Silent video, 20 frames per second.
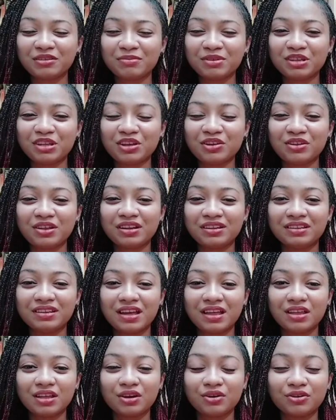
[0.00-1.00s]
con el video
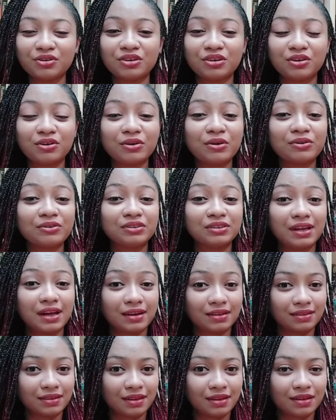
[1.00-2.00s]
del día de hoy, quiero
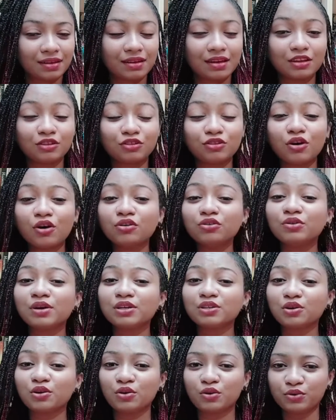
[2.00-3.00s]
contarte que
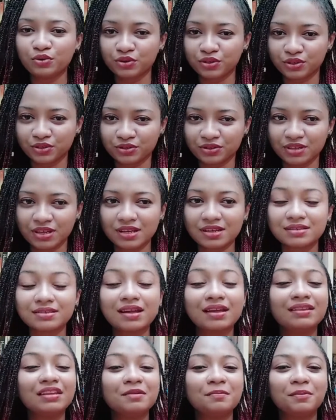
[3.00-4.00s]
todos nuestros cursos
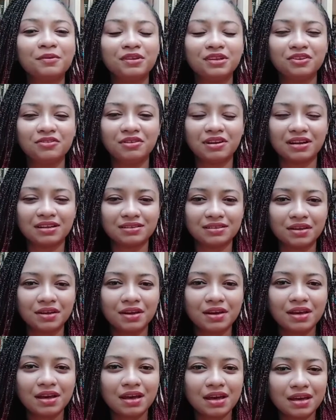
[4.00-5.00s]
están
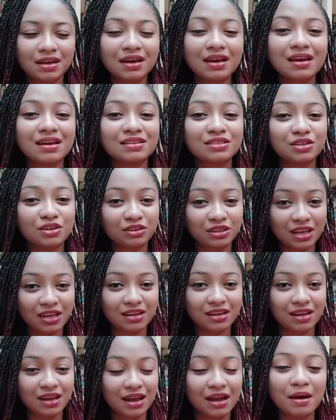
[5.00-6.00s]
disponibles en
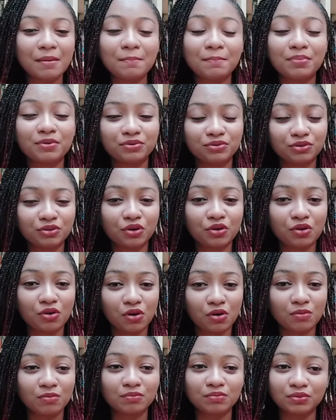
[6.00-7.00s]

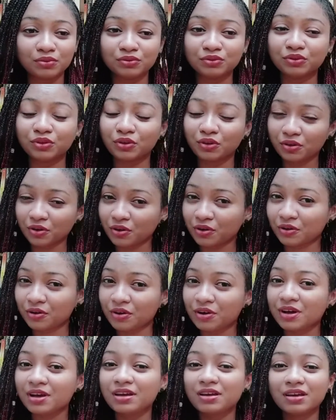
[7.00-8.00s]

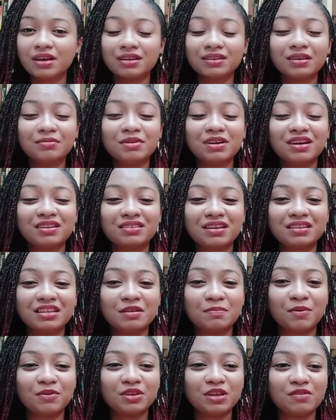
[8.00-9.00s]
esoterica.com.co y que también
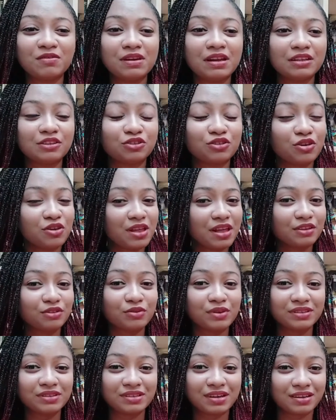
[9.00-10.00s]
están disponibles
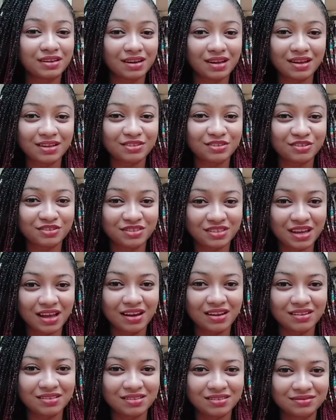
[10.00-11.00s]
todas nuestras redes
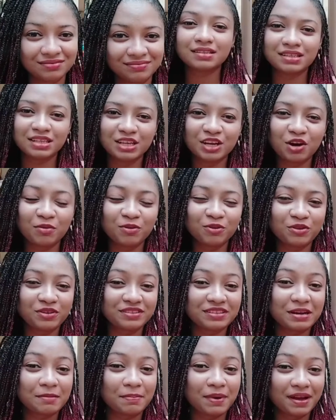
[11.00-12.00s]
sociales, así
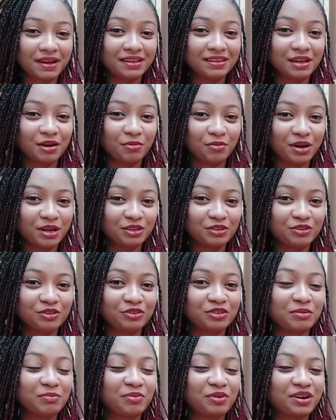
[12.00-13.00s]
como nuestra página
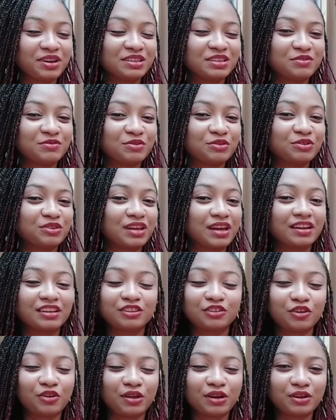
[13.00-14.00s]
web donde puedes
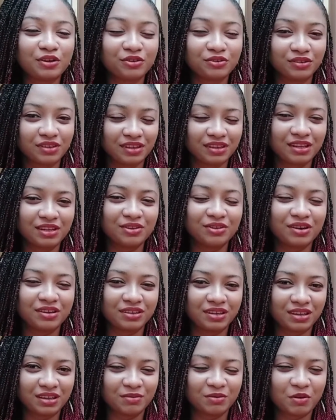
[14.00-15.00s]
disfrutar todo el
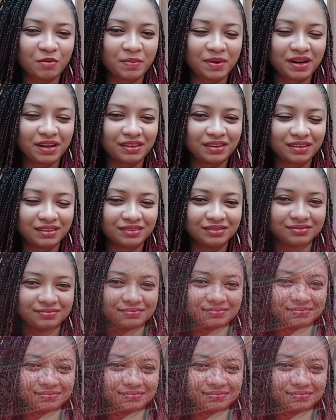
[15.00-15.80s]
contenido que tenemos para ti.